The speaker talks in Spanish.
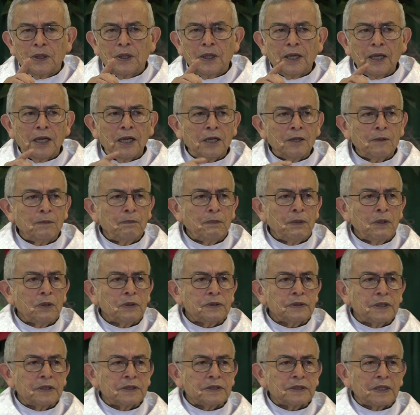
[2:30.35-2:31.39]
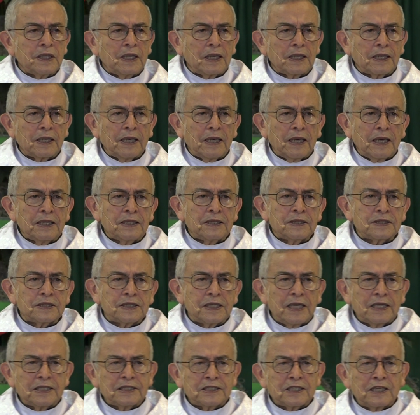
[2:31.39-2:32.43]
El impío es el que
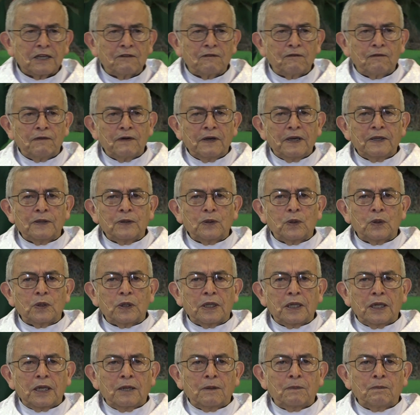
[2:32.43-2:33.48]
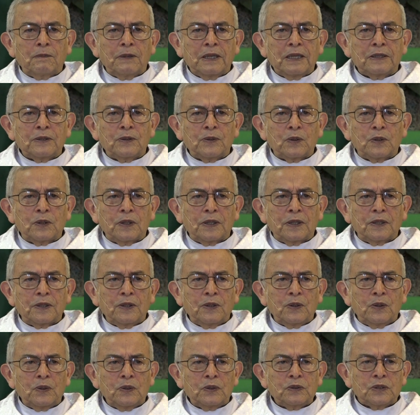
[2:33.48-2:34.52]
se ha zafado de la mano de
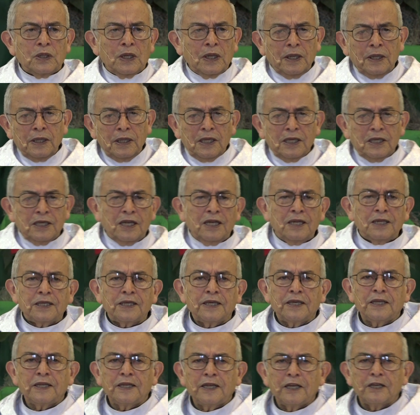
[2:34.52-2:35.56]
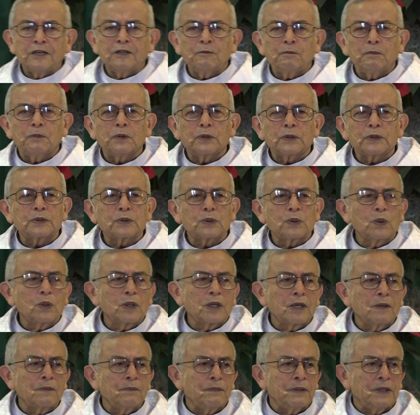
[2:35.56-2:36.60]
Dios y él quiere ir por su
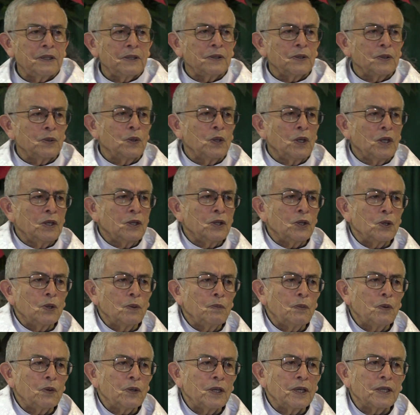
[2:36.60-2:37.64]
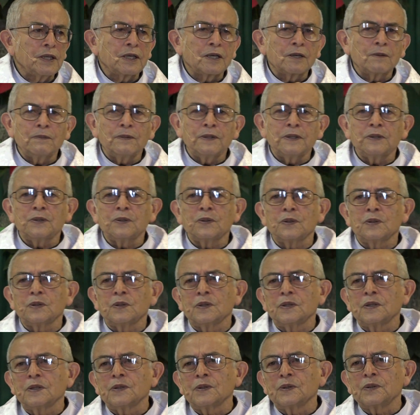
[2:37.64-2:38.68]
camino, no por el camino
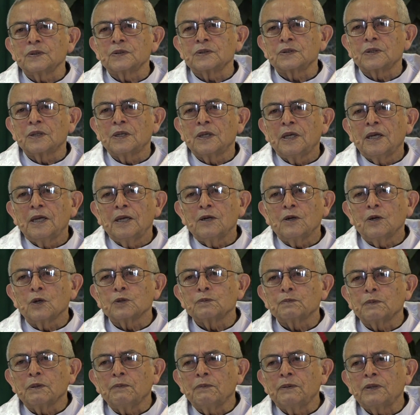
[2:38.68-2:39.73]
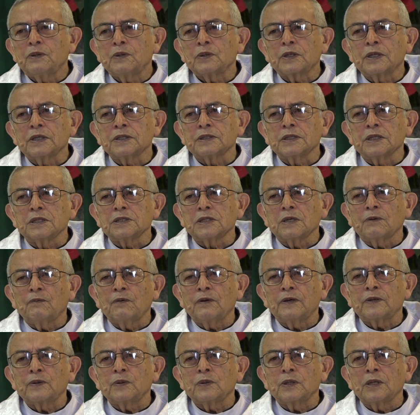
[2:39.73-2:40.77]
de Dios. Los primeros que se
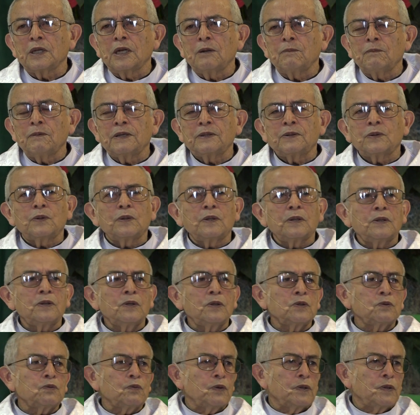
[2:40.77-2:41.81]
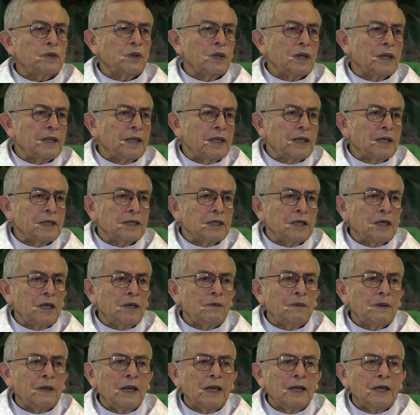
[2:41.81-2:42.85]
zafaron de la mano de Dios fueron Adán y
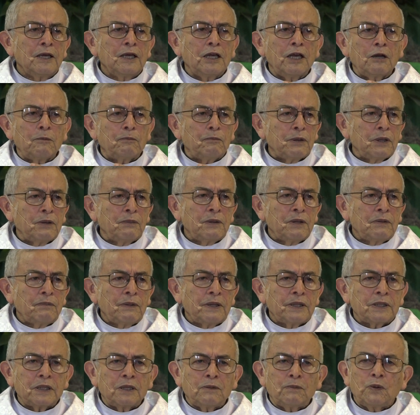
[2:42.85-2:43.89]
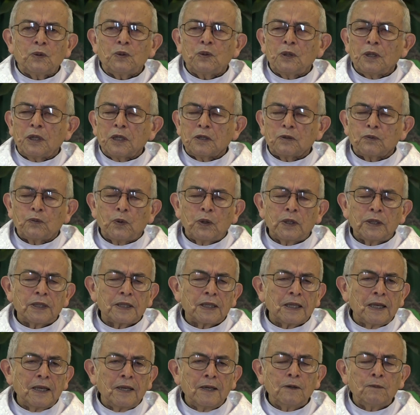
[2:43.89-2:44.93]
Eva, el primer matrimonio, y les fue
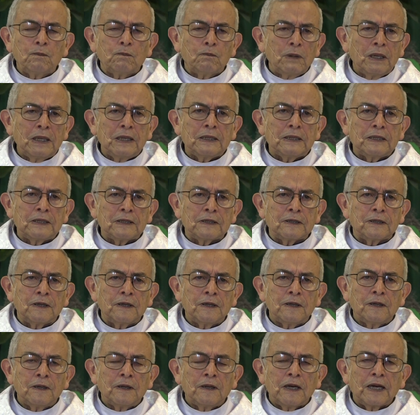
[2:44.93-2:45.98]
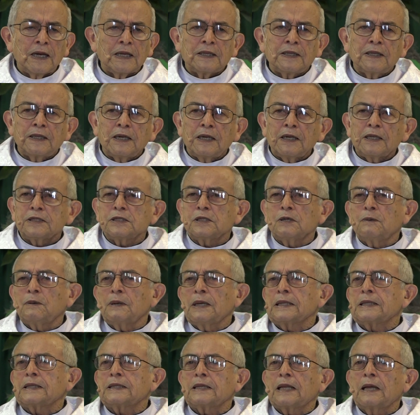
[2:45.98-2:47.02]
tan mal. Antes les
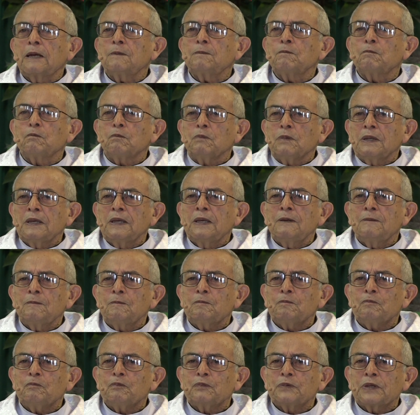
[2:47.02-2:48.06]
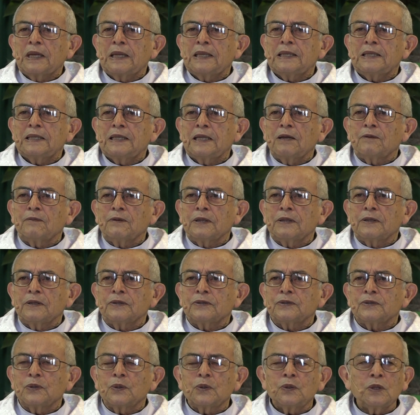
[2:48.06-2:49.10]
iba tan bien, tanta
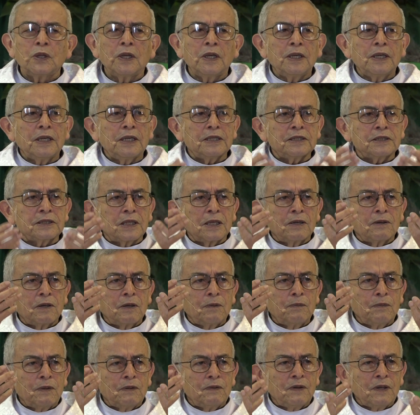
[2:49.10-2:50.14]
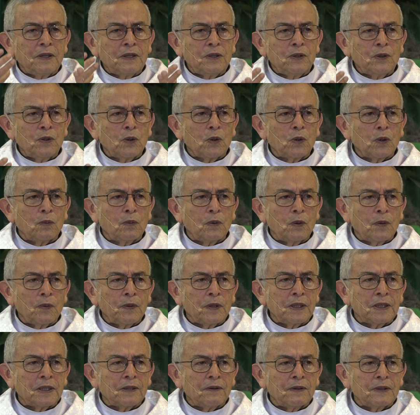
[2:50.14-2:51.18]
bendición. Estaban viviendo como
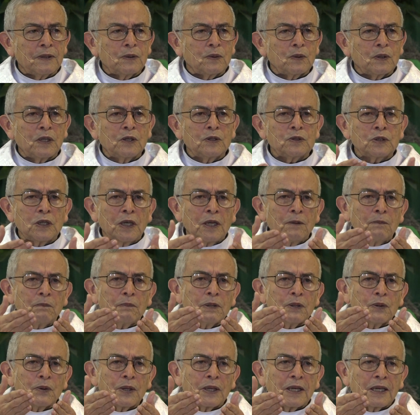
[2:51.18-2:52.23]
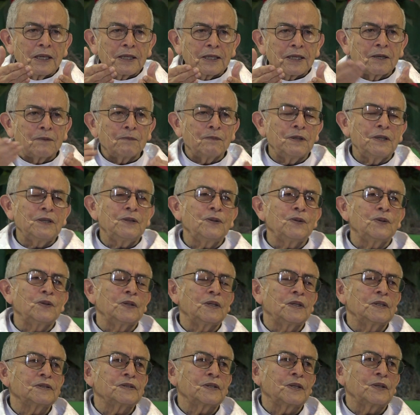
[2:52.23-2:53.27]
bienaventurados, pero en el camino
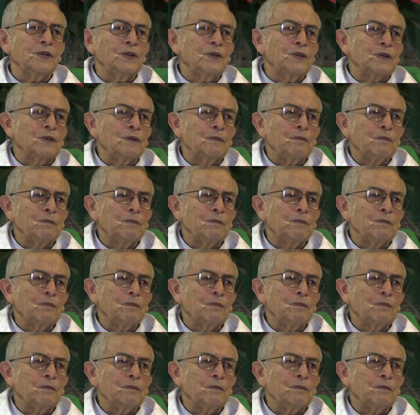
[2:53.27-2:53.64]
del Señor.